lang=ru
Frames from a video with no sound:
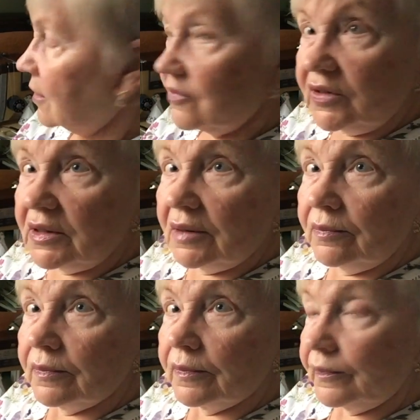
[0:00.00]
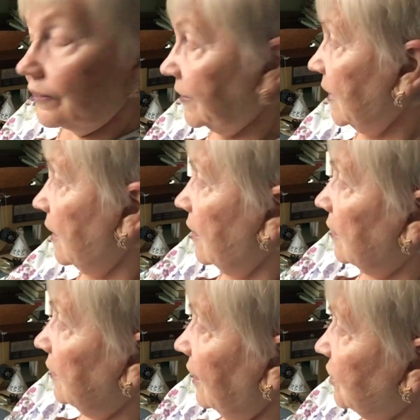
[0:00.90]
Видно?
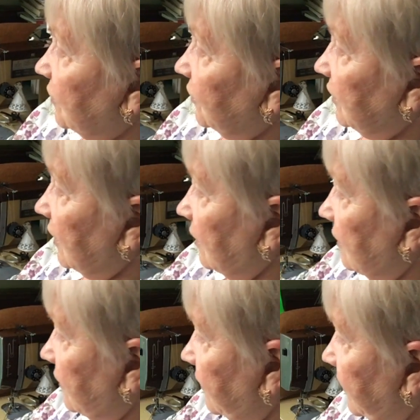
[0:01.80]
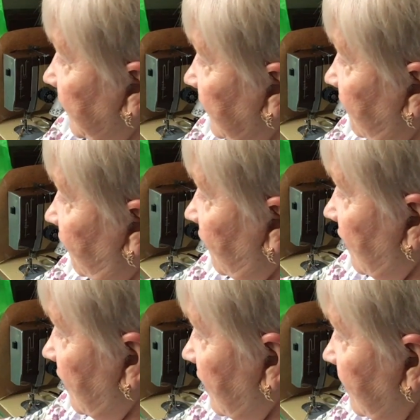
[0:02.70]
Дальше вот так.
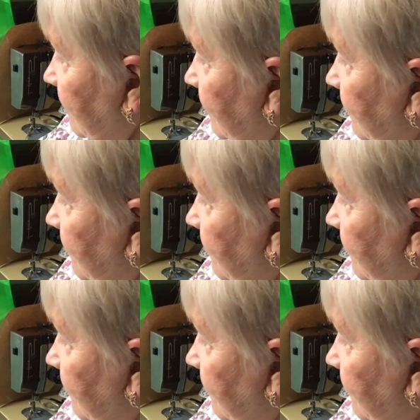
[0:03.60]
Два.